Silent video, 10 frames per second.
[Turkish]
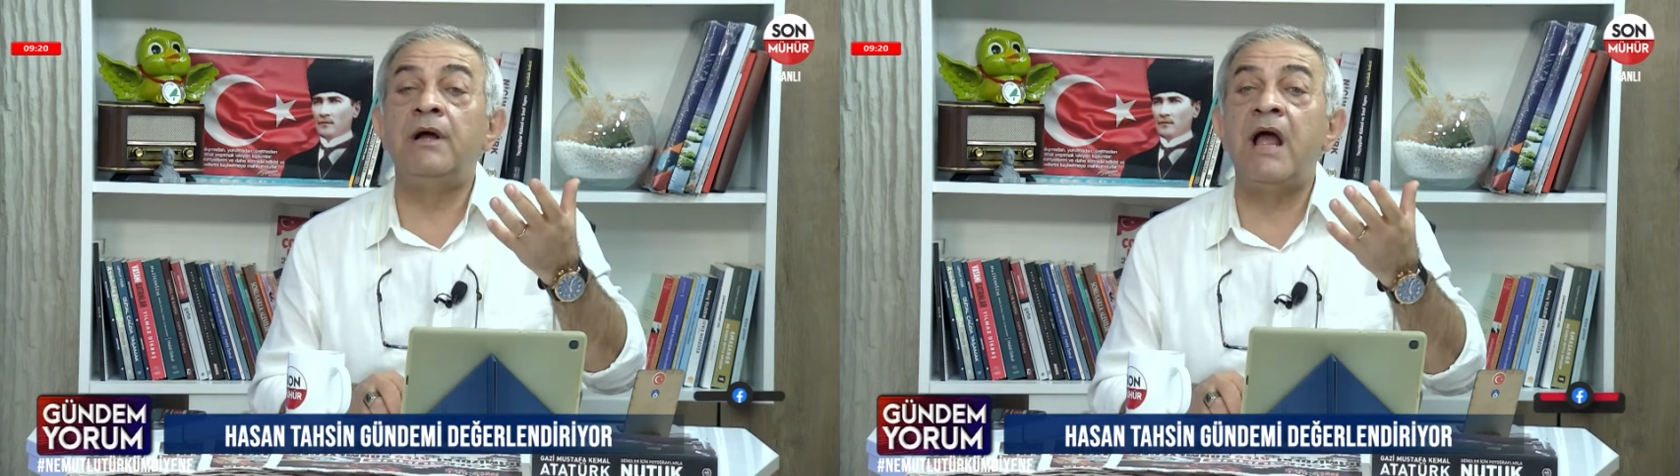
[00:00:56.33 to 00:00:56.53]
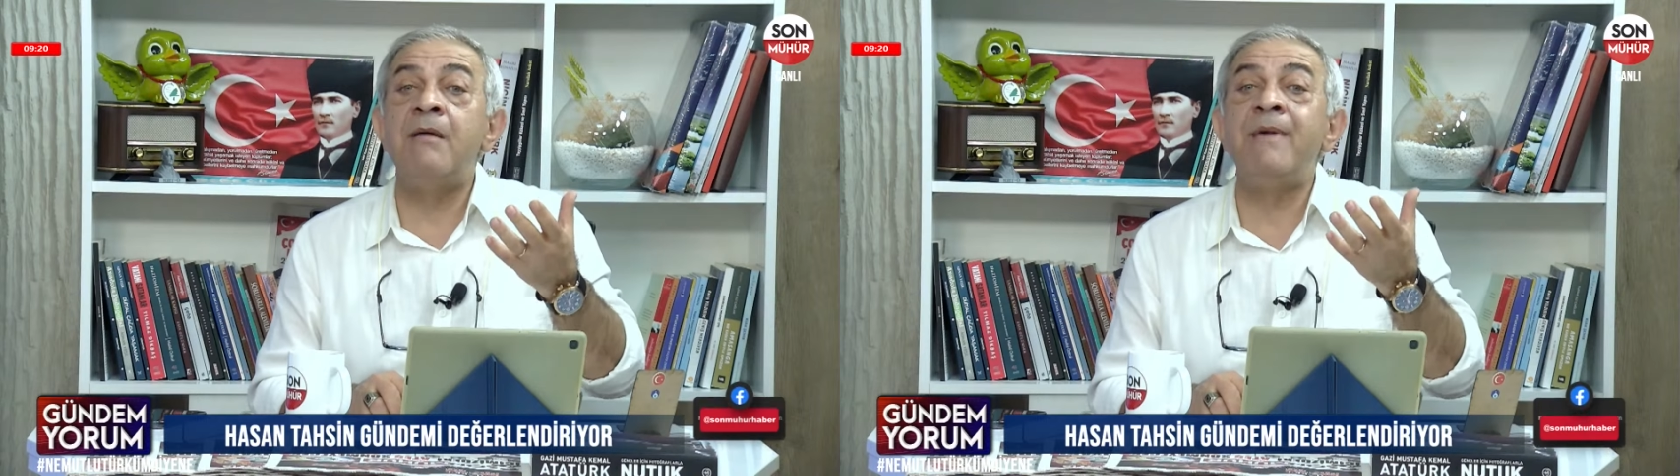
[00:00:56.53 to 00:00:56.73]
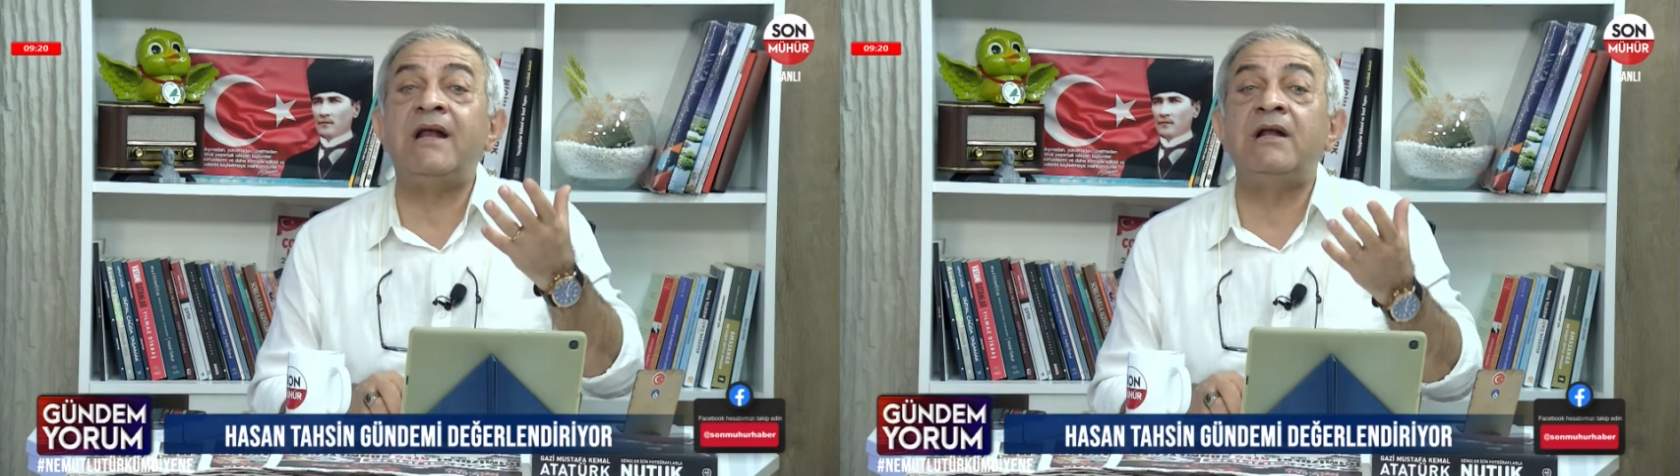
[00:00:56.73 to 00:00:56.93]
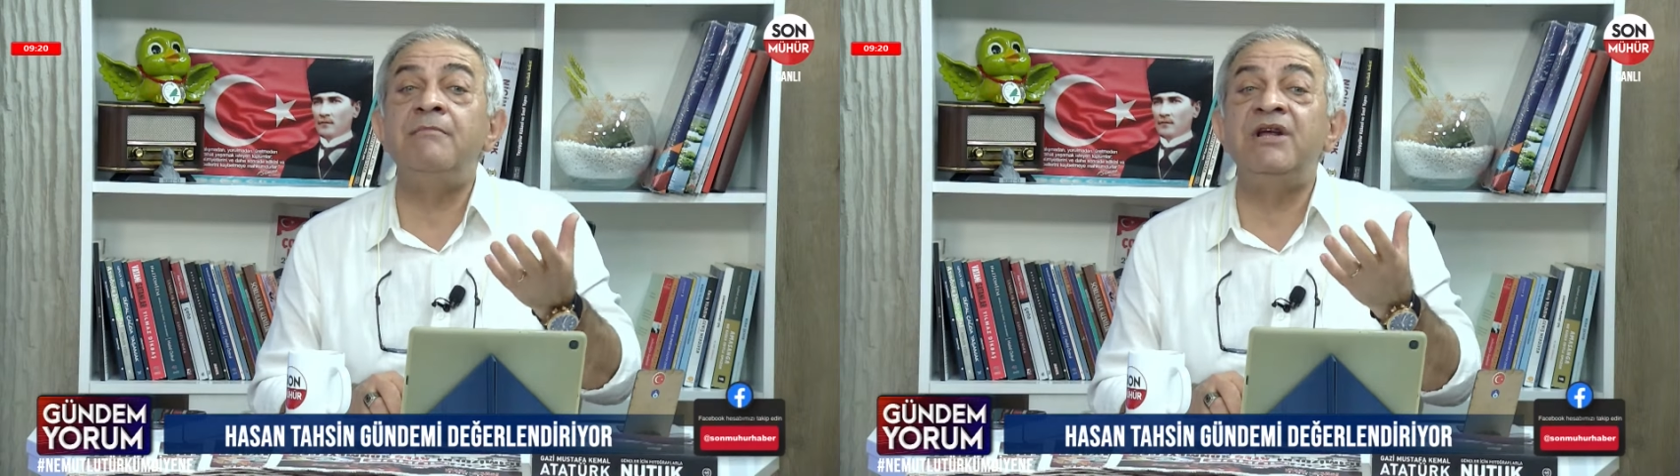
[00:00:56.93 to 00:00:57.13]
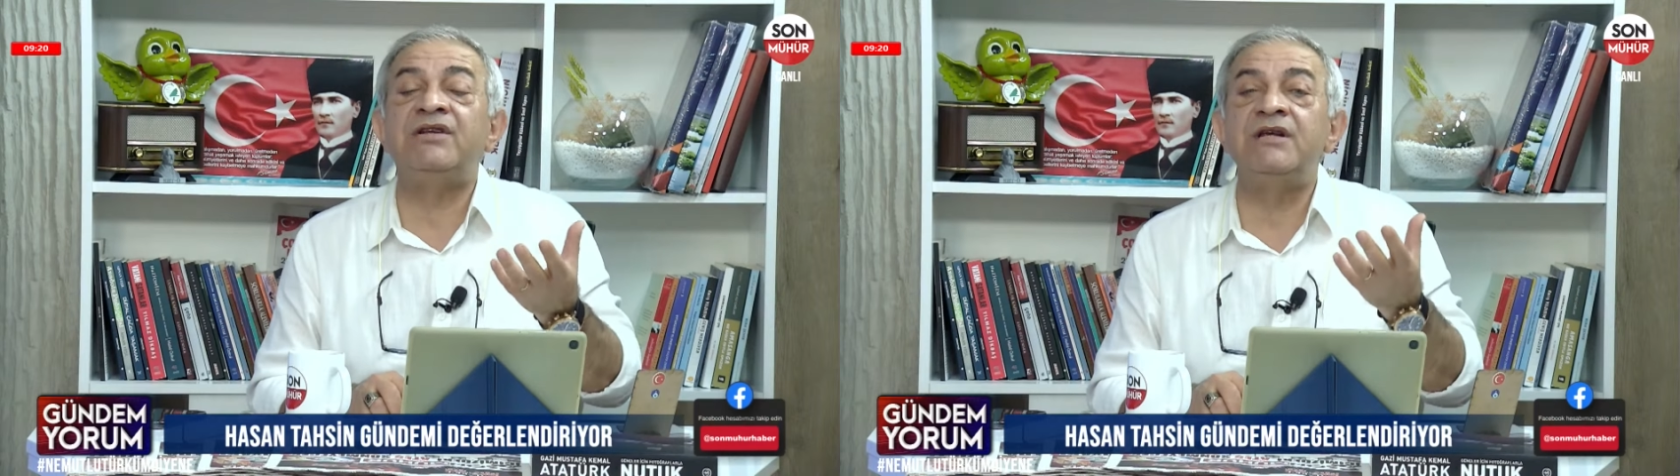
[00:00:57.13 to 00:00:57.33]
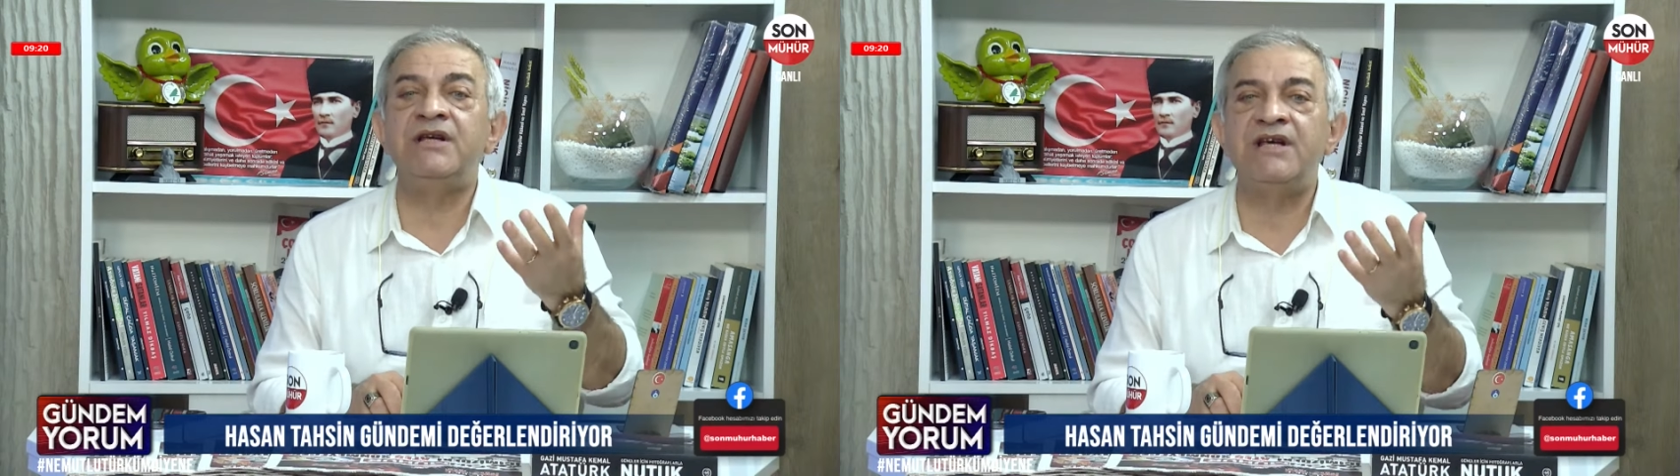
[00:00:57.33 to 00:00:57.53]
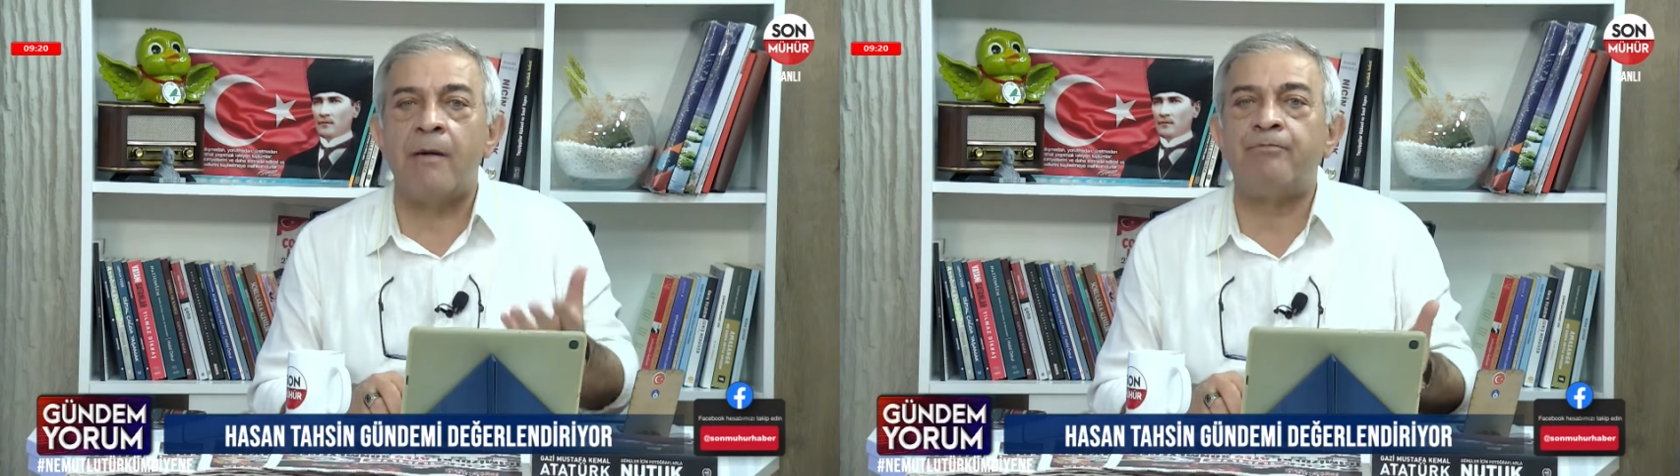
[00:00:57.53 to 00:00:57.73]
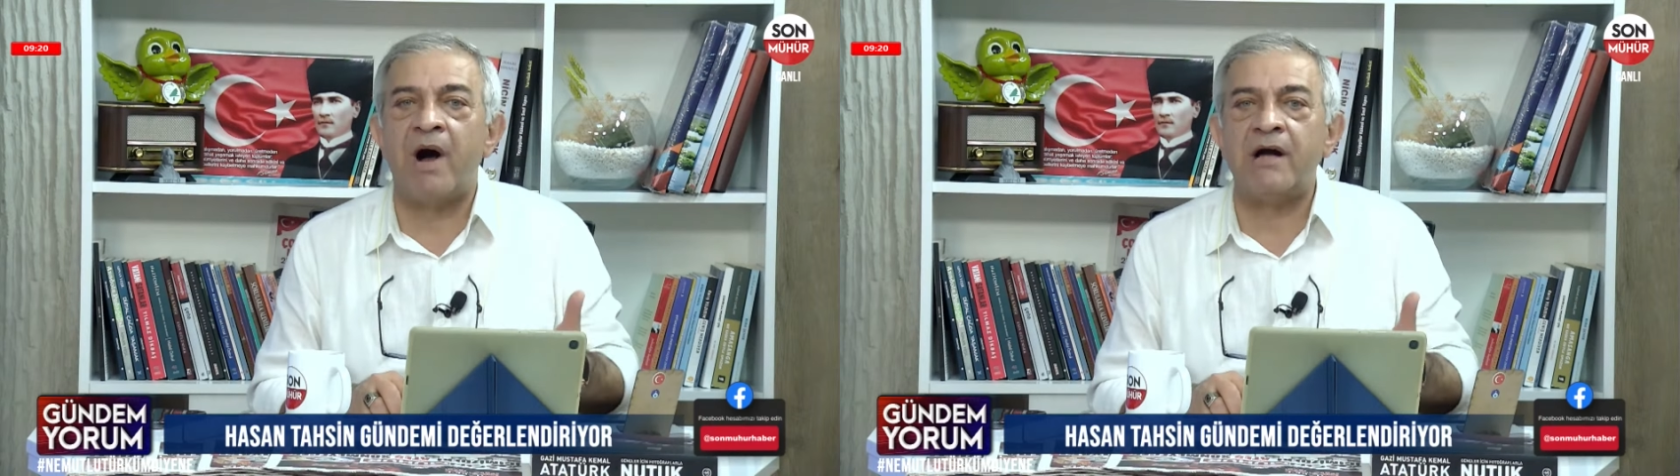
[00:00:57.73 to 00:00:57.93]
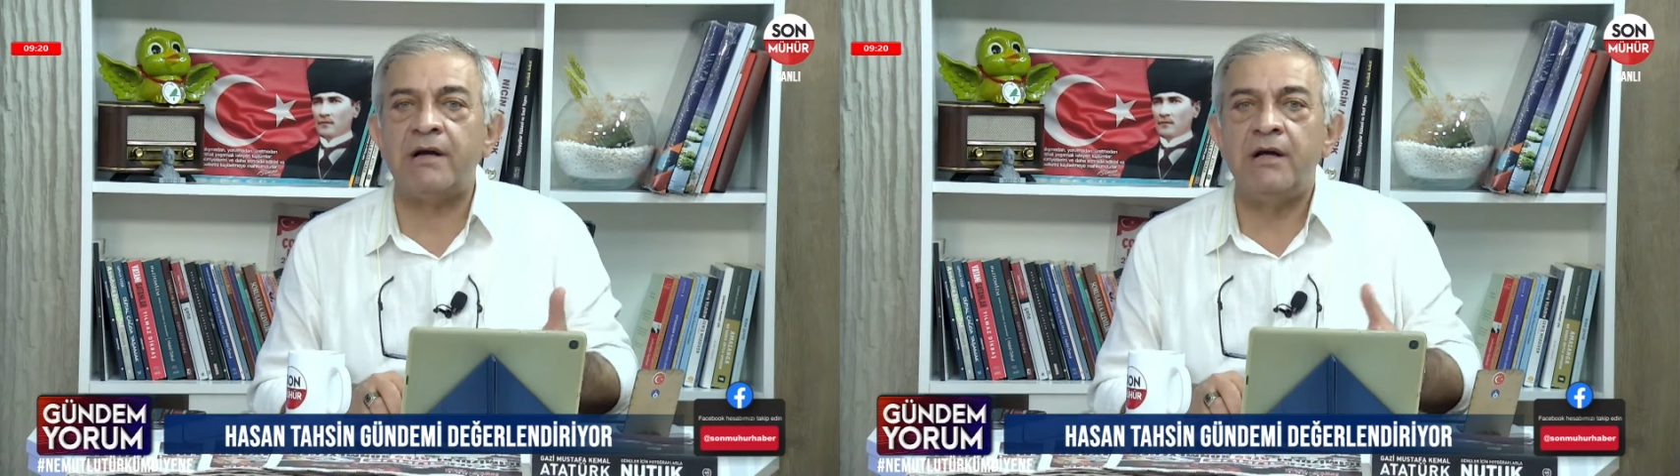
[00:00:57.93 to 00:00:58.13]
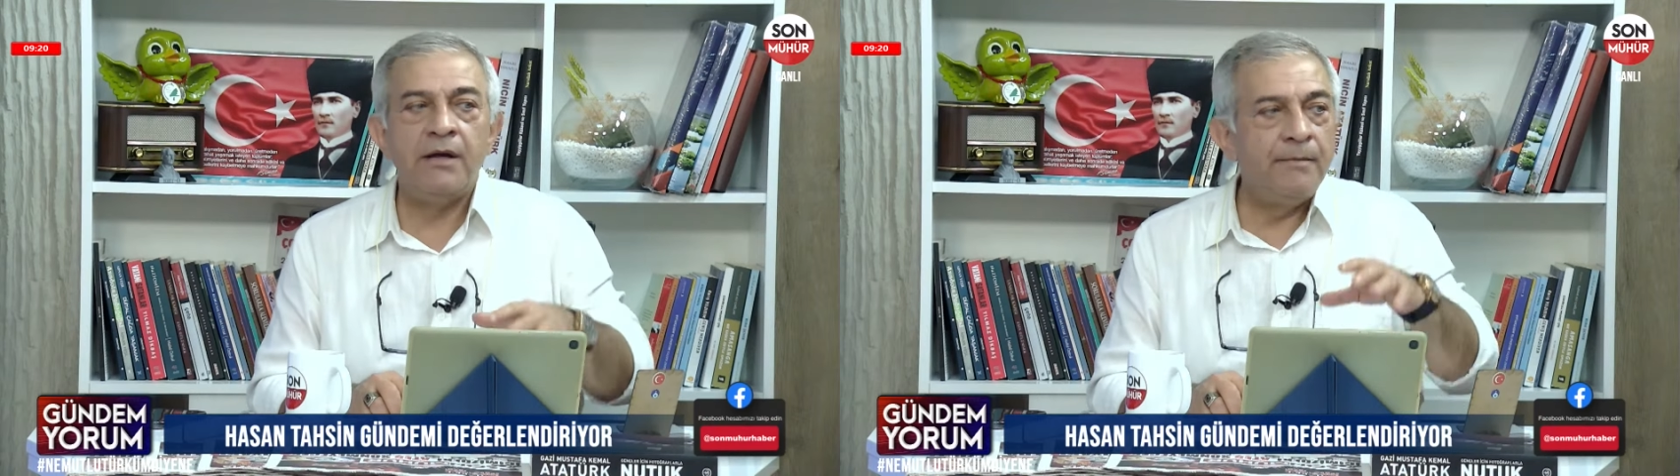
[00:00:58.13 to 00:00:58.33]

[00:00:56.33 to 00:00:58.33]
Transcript: emekli mitingi yapmak